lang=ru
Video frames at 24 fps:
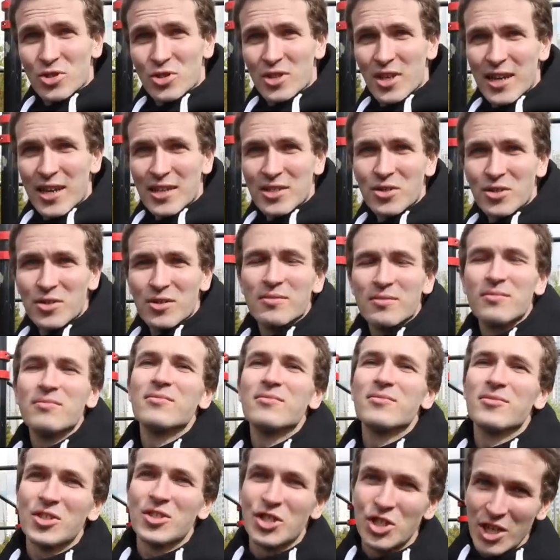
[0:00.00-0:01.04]
сразу,
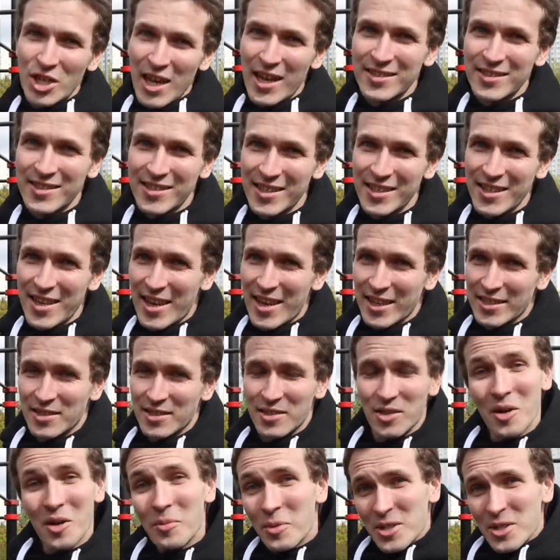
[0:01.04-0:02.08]
шансы есть,
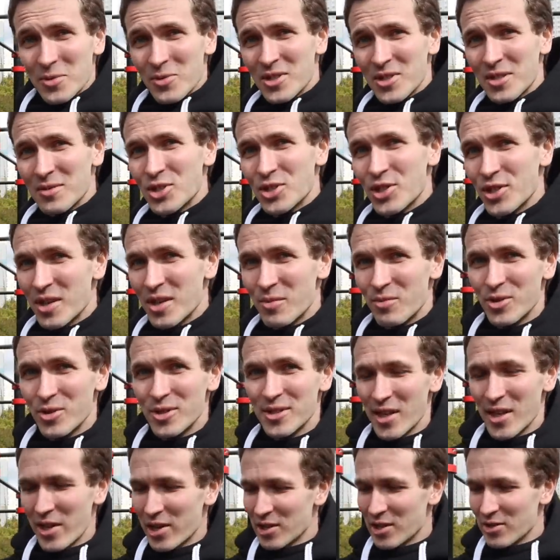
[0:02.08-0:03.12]
но посмотрим, что нам будет
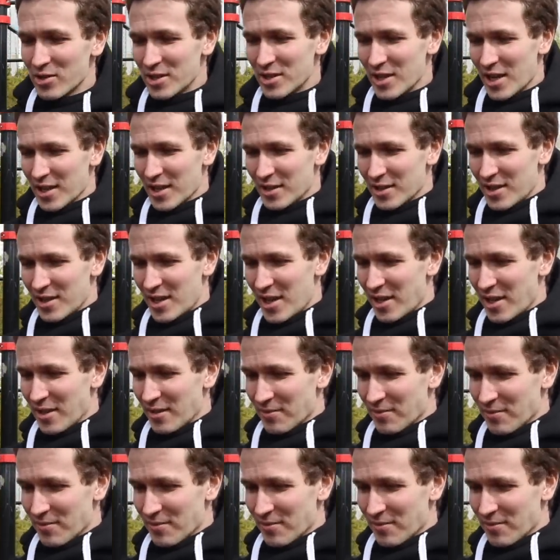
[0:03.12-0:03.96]
советовать Андрей.